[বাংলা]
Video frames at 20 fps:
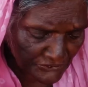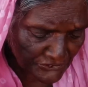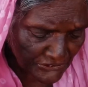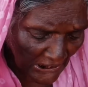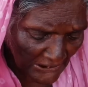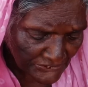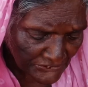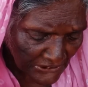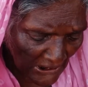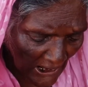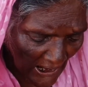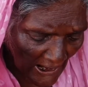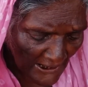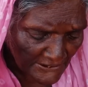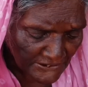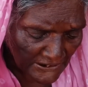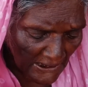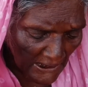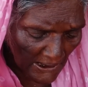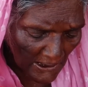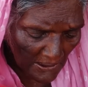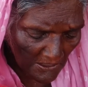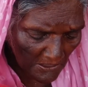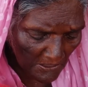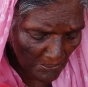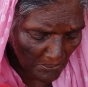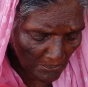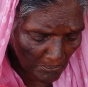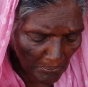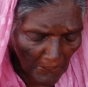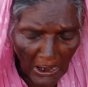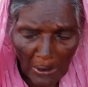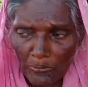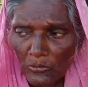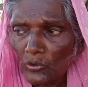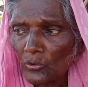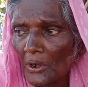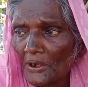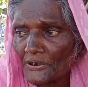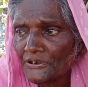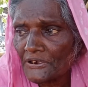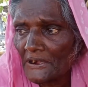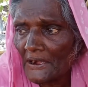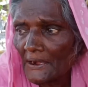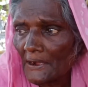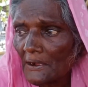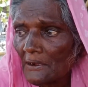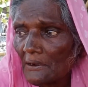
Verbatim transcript: চাচা আছে মামু আছে